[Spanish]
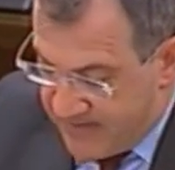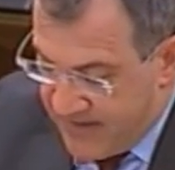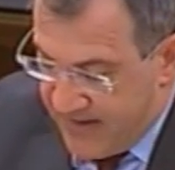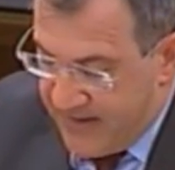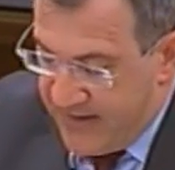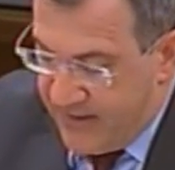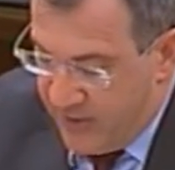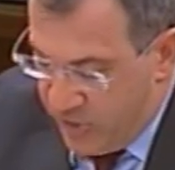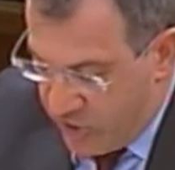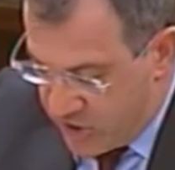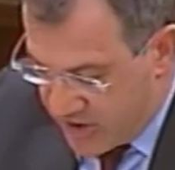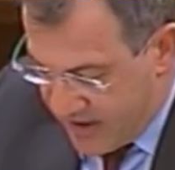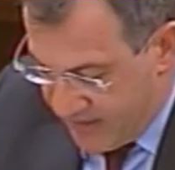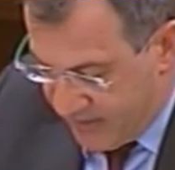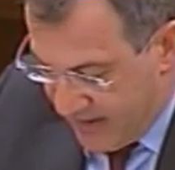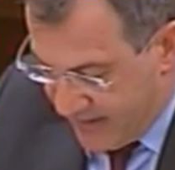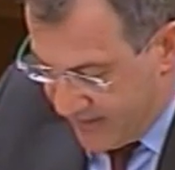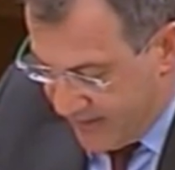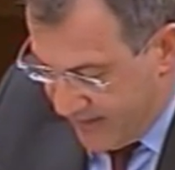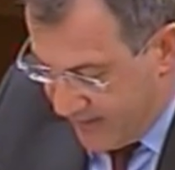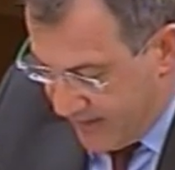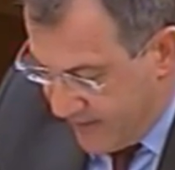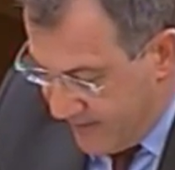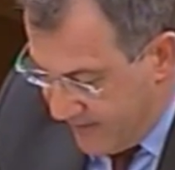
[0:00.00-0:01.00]
eh, no se
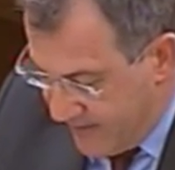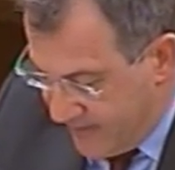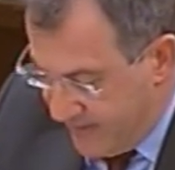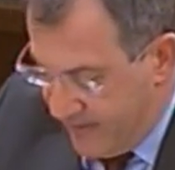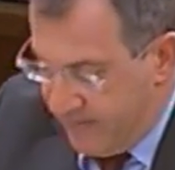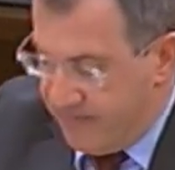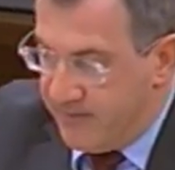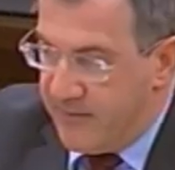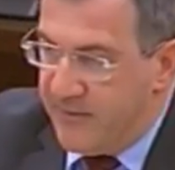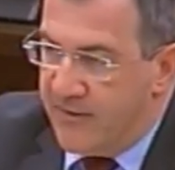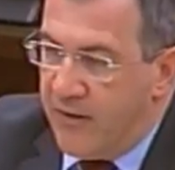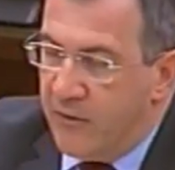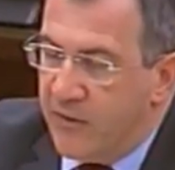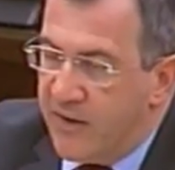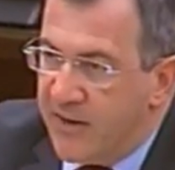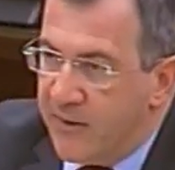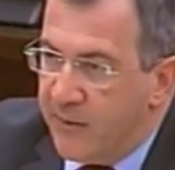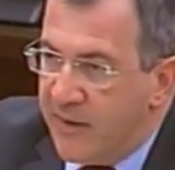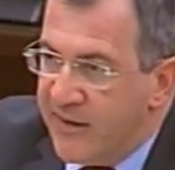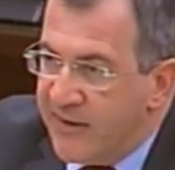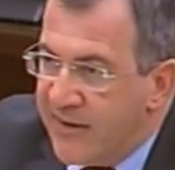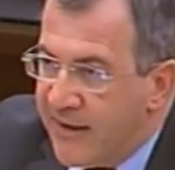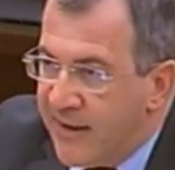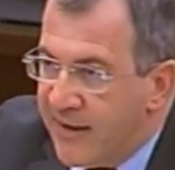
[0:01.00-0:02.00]
materialice, aunque
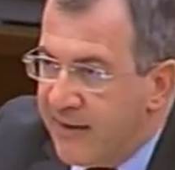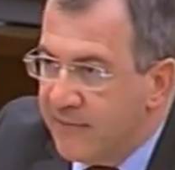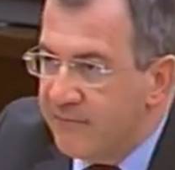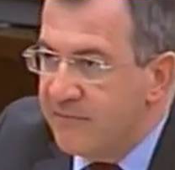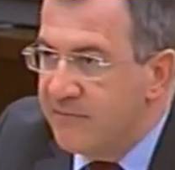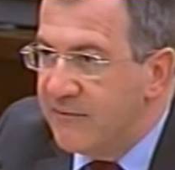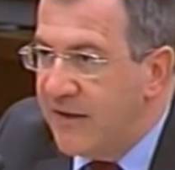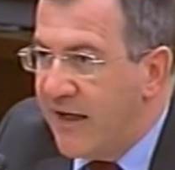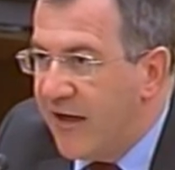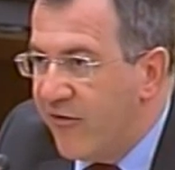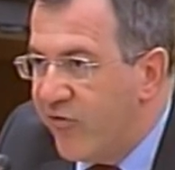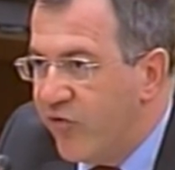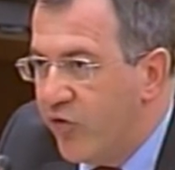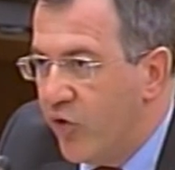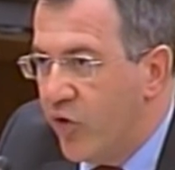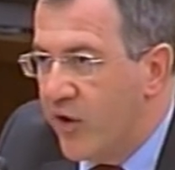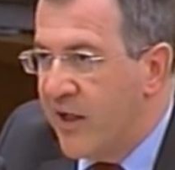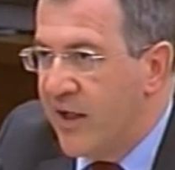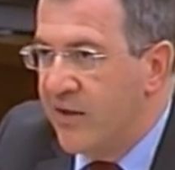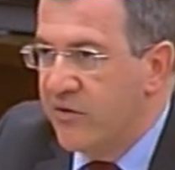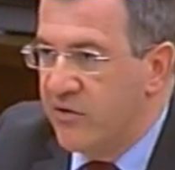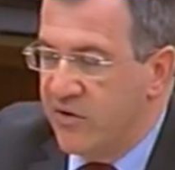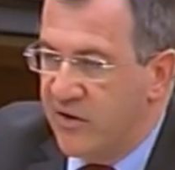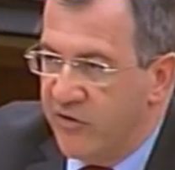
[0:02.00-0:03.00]
vaya
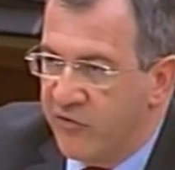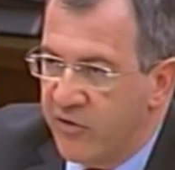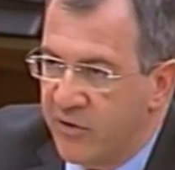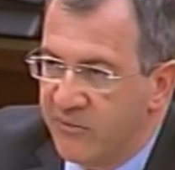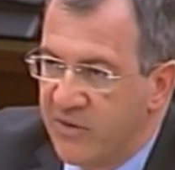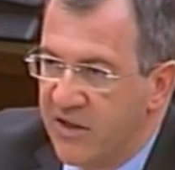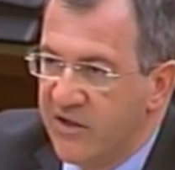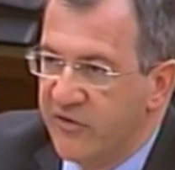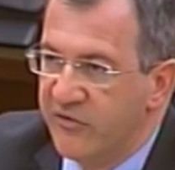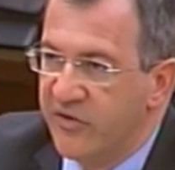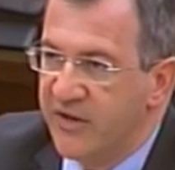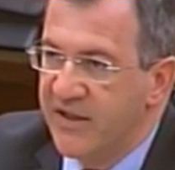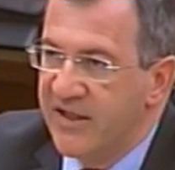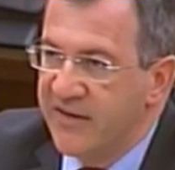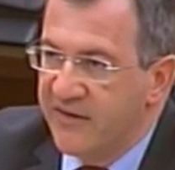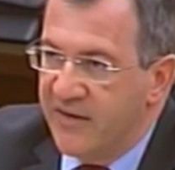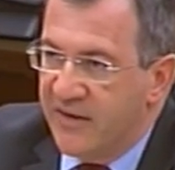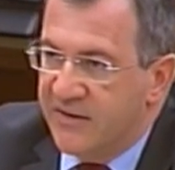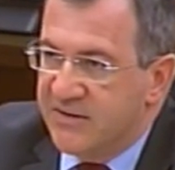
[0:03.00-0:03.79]
aflorando de forma diferida.